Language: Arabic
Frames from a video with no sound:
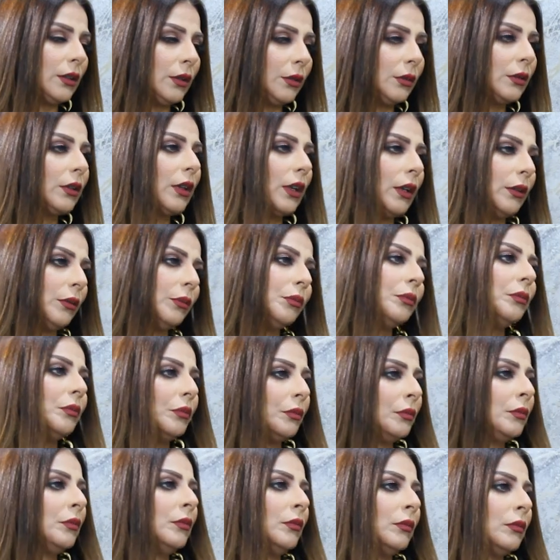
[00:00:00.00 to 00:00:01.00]
هي نعم.
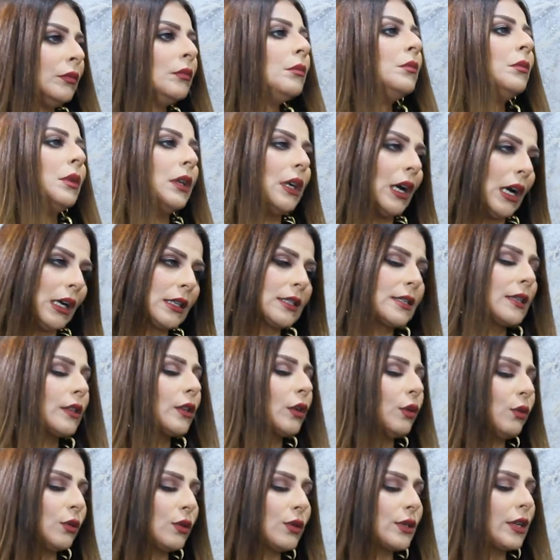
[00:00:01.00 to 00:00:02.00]
رئاسة الوزراء برئاسة
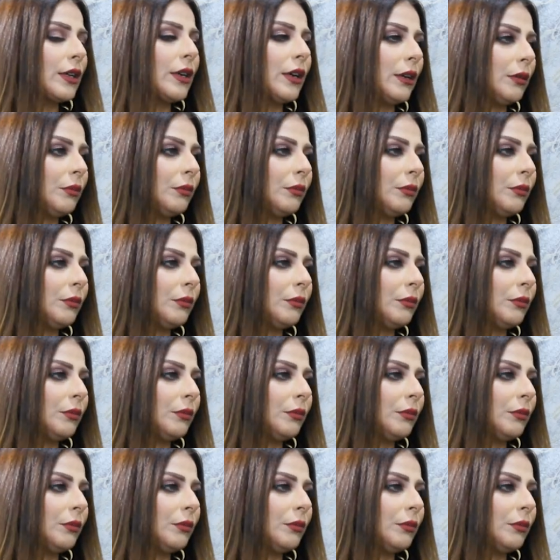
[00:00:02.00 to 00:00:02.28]
الوزراء كان لي